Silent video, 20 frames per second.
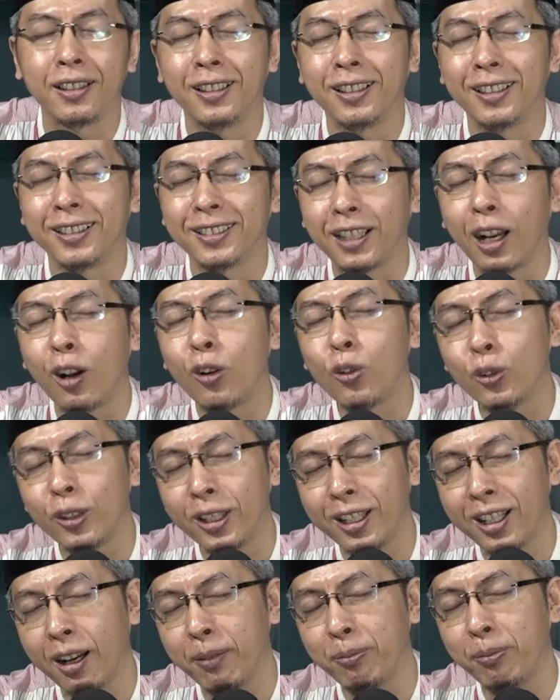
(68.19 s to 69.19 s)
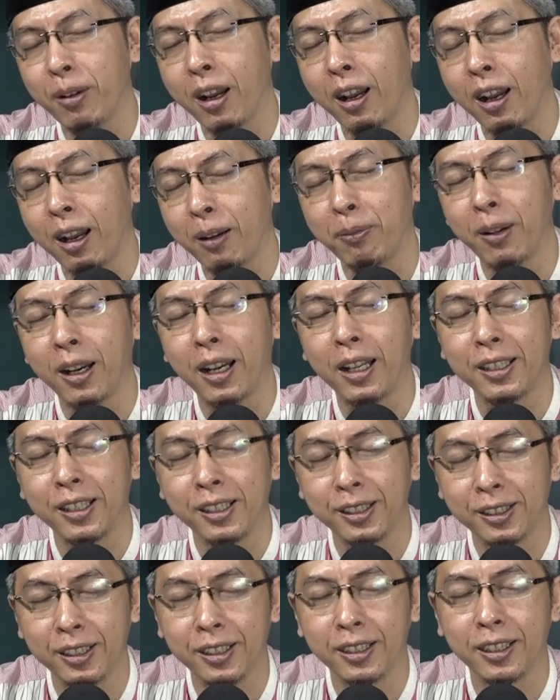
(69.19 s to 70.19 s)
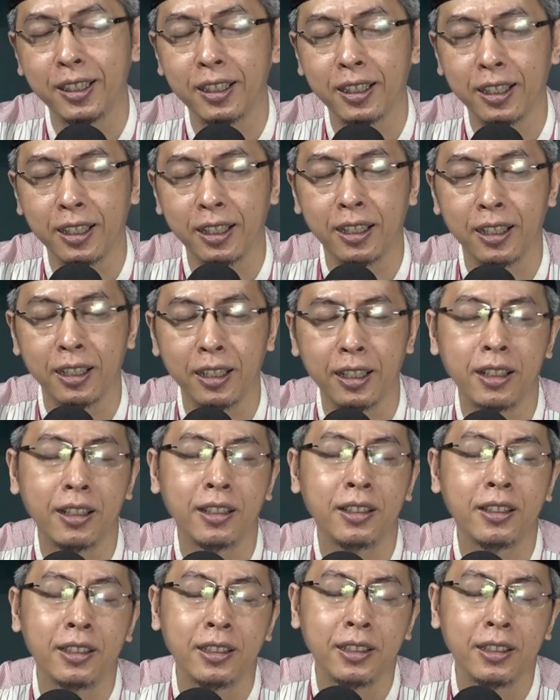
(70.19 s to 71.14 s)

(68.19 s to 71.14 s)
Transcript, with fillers: uh, tahu ya apa-apa aja sih yang kira-kira